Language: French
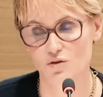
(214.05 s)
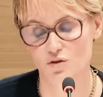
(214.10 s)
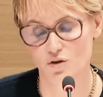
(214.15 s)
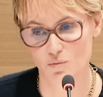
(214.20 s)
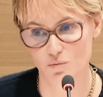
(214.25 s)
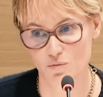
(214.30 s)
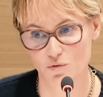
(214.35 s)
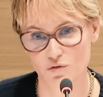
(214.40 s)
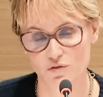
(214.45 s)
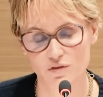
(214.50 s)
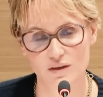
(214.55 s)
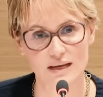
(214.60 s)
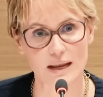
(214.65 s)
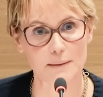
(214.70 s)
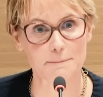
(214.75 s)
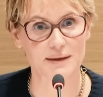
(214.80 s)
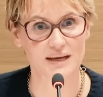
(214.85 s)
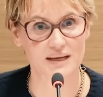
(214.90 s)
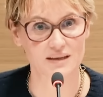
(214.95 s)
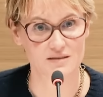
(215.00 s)
comme on sait,
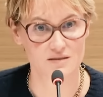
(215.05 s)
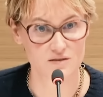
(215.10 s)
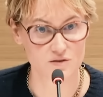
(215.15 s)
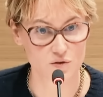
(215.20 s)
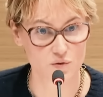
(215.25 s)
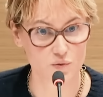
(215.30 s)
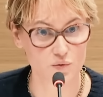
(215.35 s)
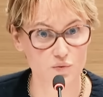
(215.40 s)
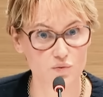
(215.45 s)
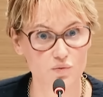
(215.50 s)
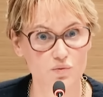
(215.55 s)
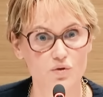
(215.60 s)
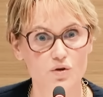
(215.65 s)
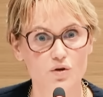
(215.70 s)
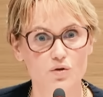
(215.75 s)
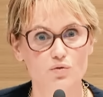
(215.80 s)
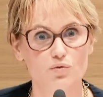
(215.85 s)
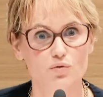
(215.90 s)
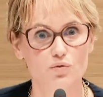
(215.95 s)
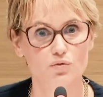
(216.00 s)
la pression
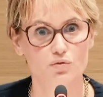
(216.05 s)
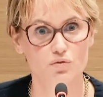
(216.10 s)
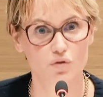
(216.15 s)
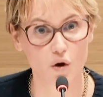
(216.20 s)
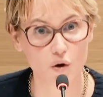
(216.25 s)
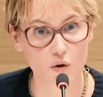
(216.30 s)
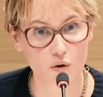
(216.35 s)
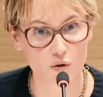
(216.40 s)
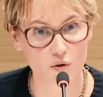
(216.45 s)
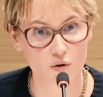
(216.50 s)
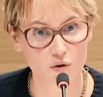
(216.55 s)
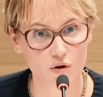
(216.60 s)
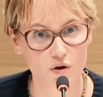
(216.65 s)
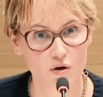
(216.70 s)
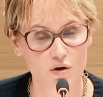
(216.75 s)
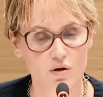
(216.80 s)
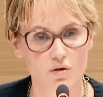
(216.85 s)
du temps,